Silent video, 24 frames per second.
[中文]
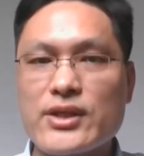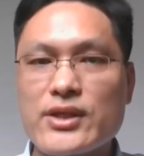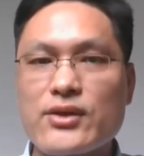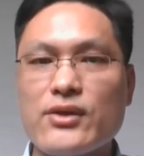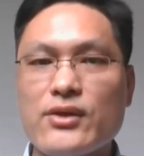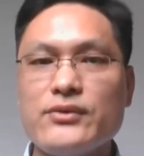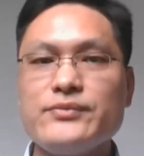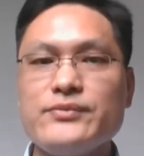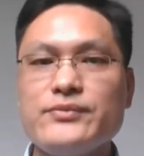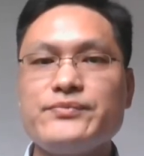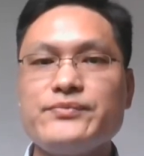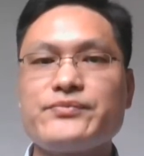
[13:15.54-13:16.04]

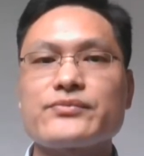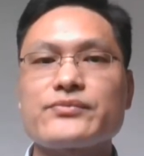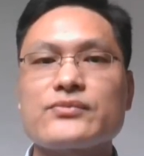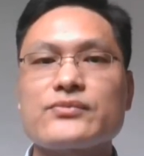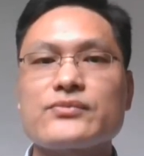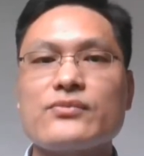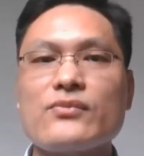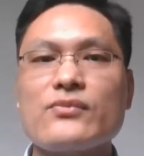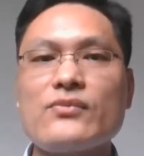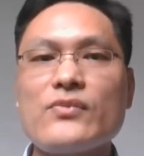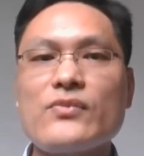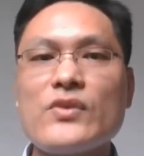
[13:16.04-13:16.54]
我在思
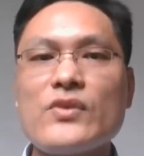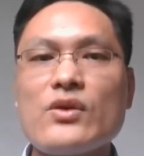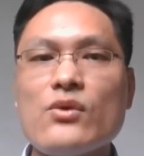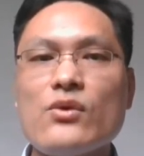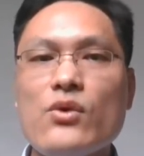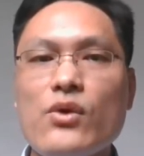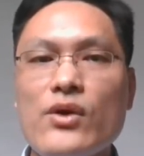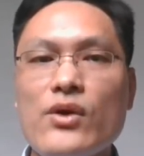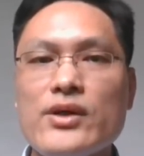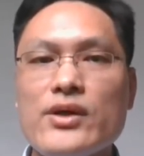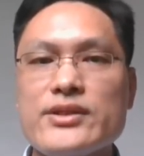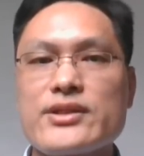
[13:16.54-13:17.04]
考我的
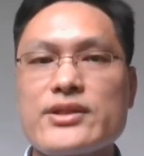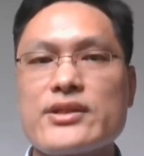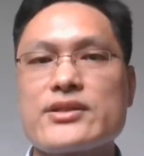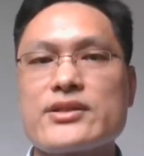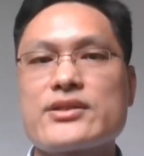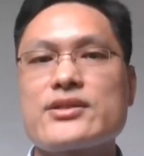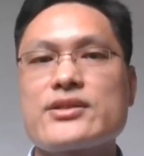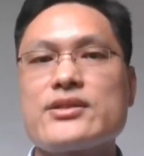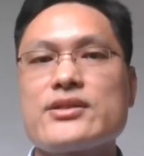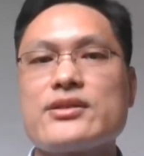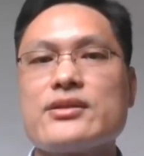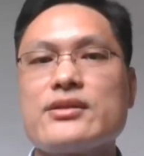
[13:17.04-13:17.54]
答案，
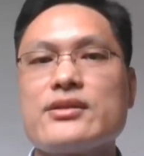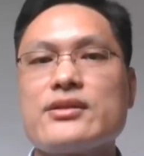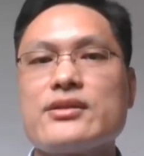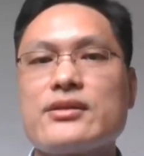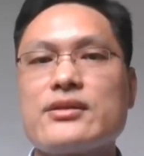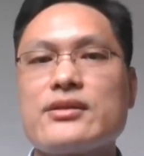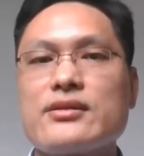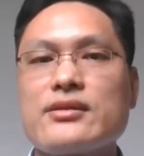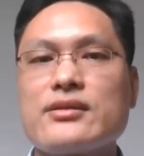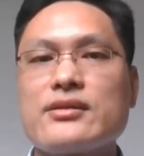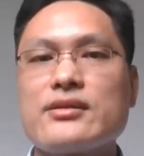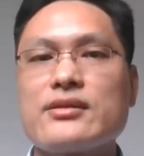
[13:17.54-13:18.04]
我也
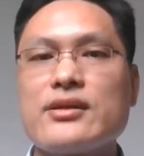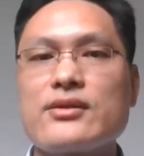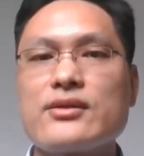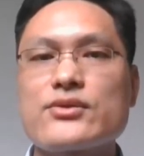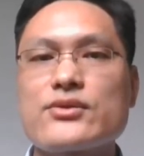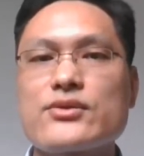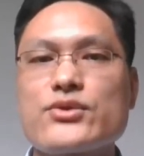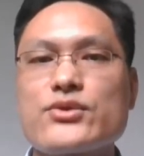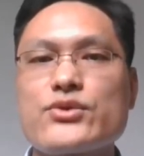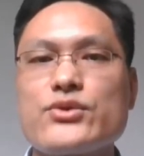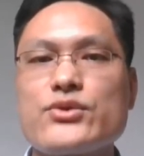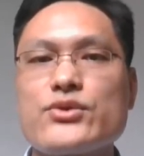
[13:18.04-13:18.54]
希望你
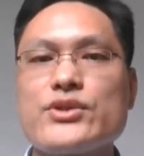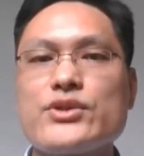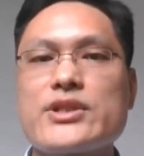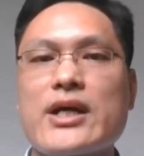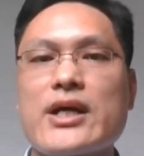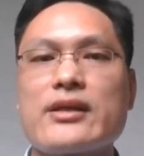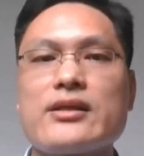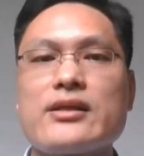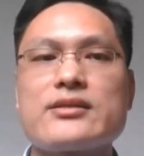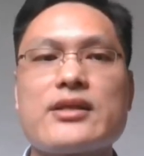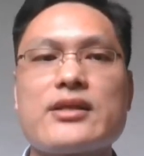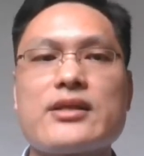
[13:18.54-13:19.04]
有所思
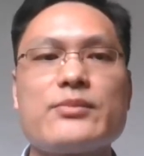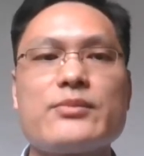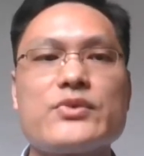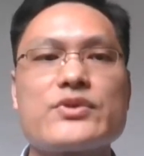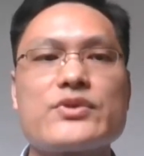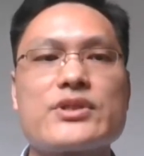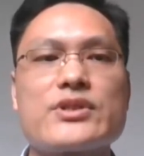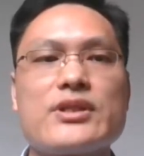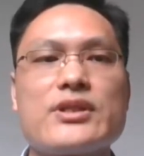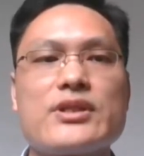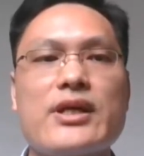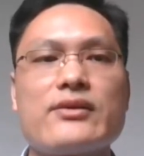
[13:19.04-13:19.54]
考。
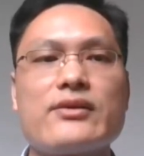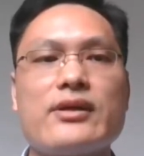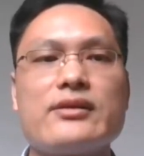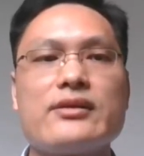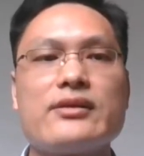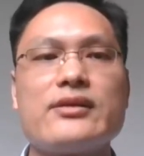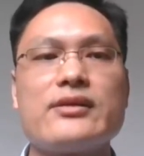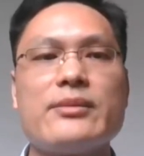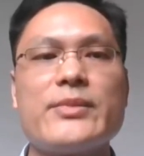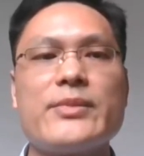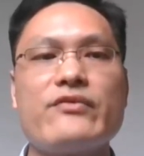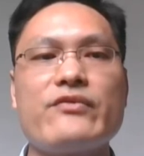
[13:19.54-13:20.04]
你
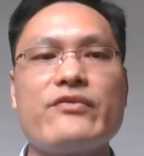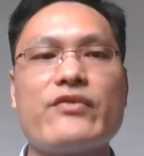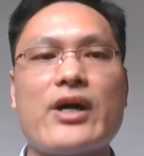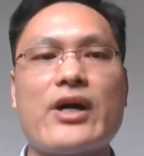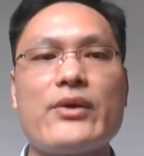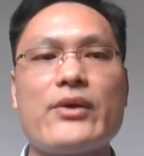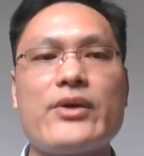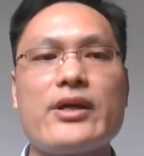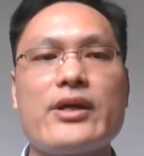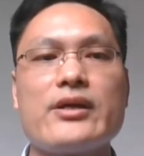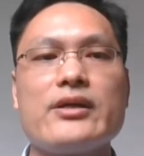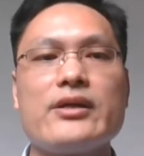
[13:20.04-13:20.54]
可以把你的
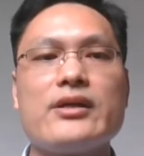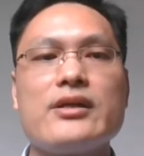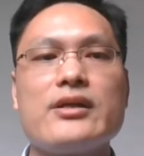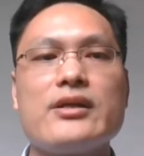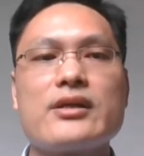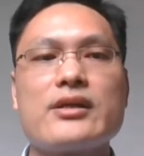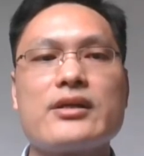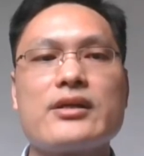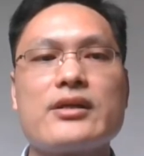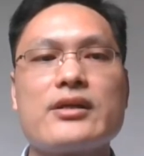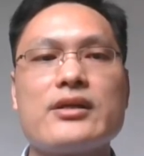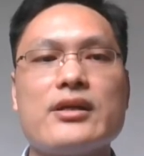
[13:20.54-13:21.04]
答案
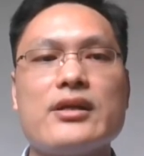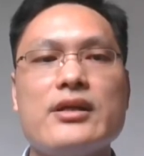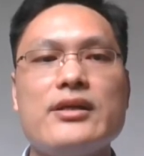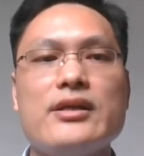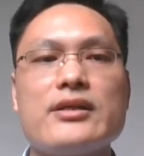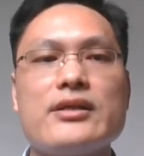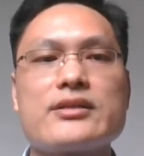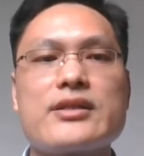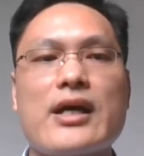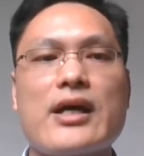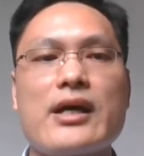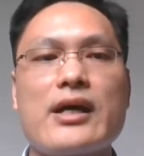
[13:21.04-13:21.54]
贴在留言
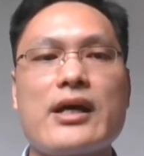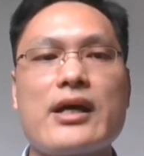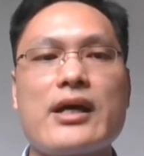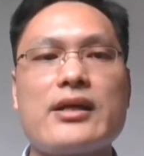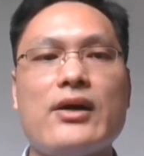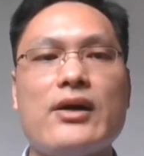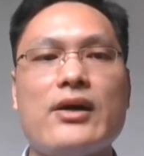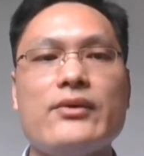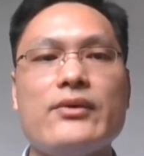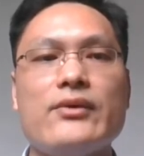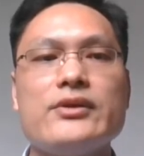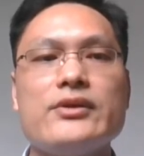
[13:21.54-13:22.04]
区，
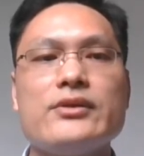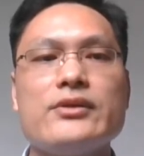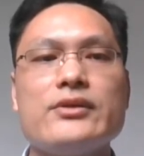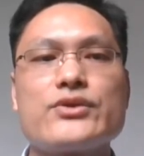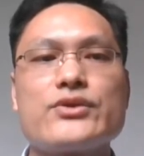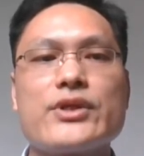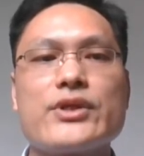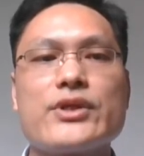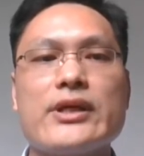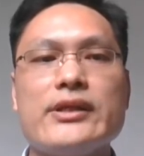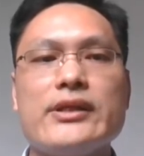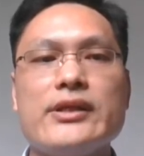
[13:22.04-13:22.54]
我们一
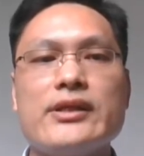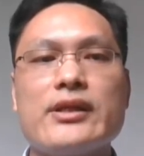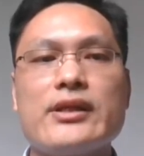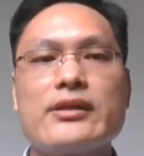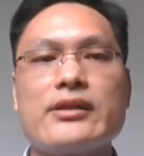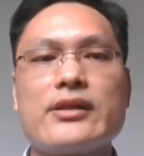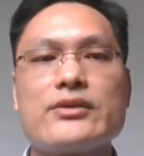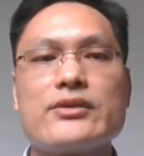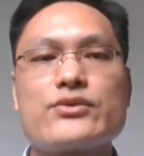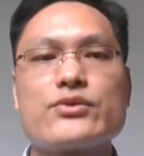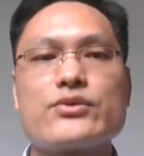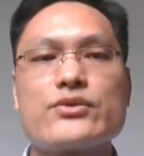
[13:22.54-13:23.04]
起探讨。
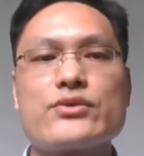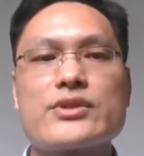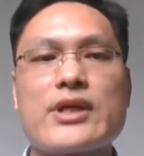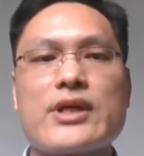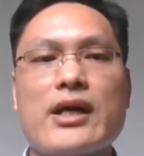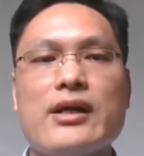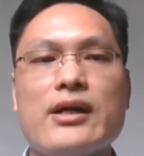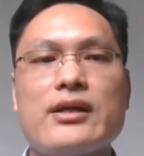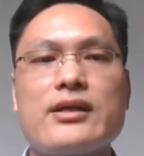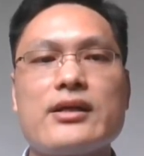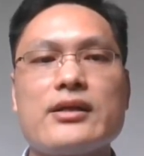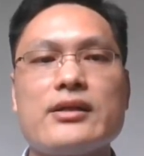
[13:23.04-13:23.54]

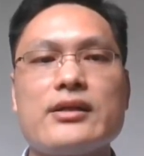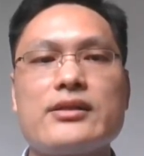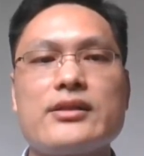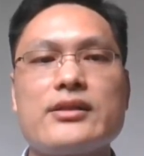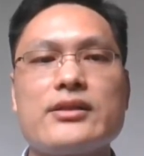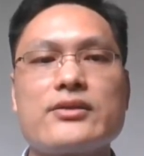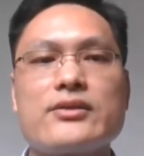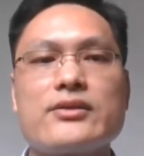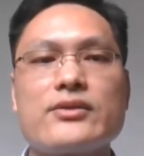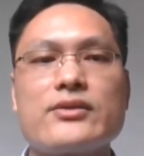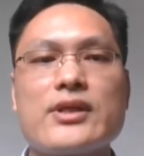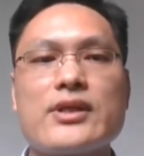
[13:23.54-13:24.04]
毕竟，
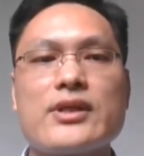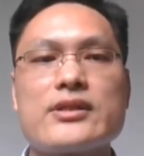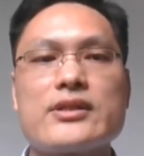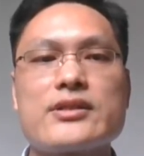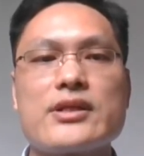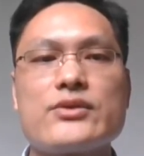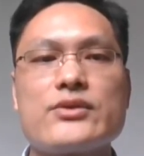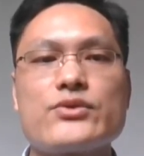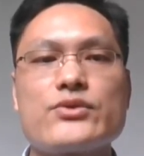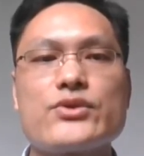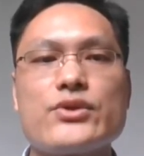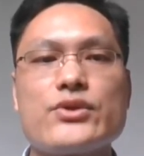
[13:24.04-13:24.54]
我
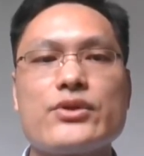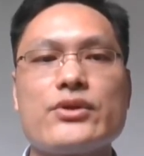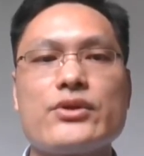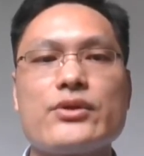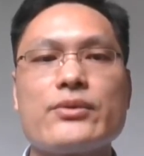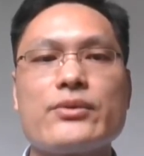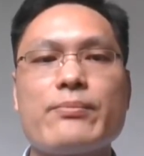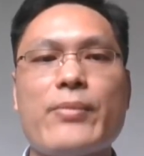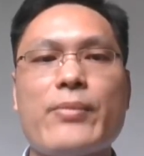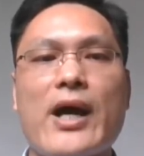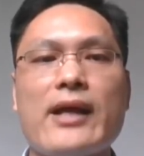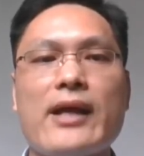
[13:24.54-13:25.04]
们在思
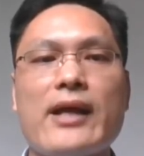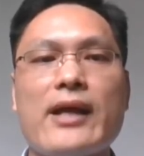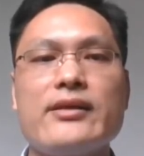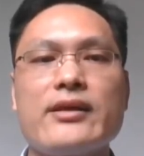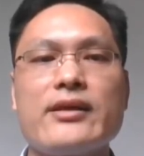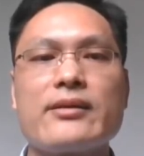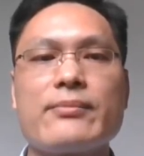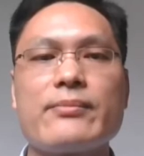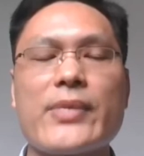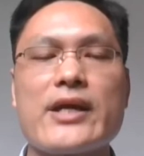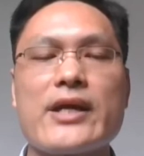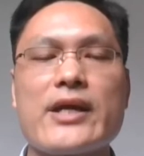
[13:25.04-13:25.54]
考，
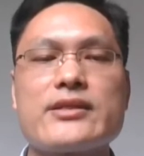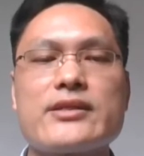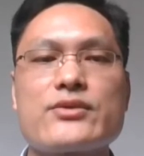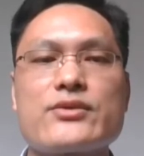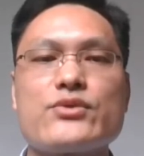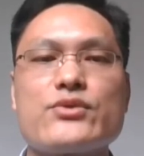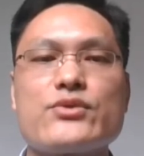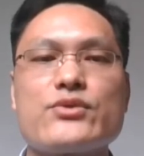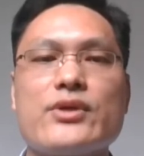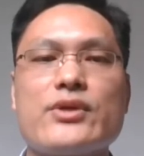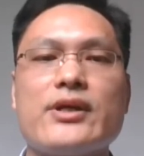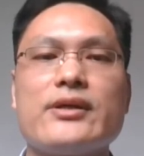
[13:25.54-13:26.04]
恰恰说
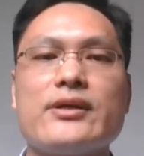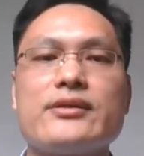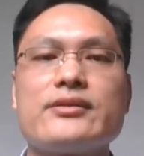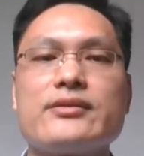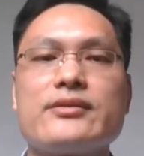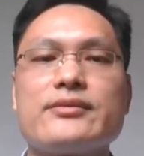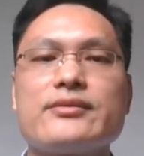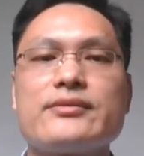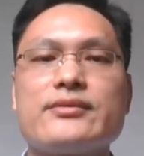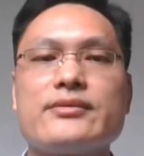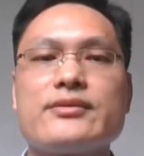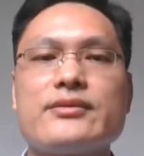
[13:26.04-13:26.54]
明了
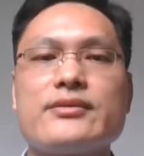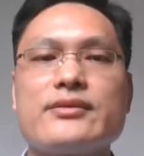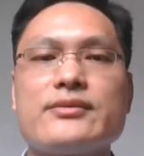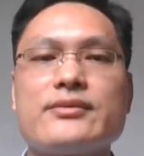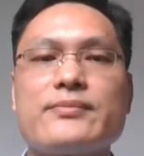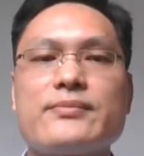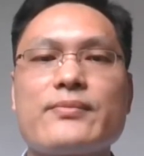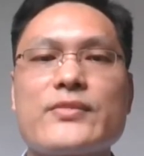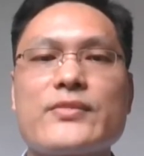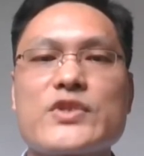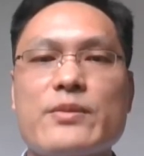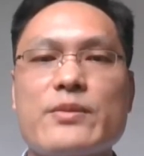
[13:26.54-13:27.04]
我们有
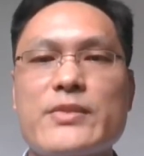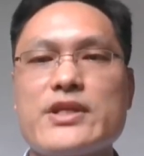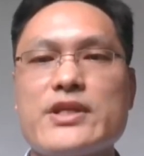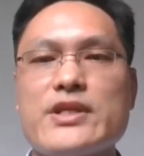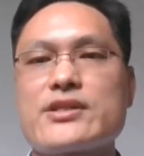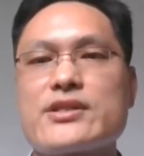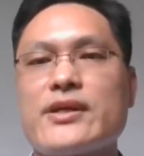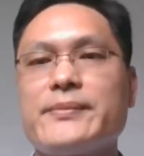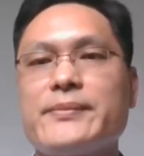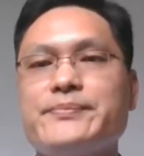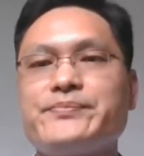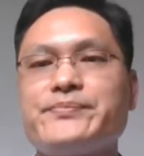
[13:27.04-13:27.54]
自由意
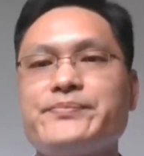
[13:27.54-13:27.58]
志。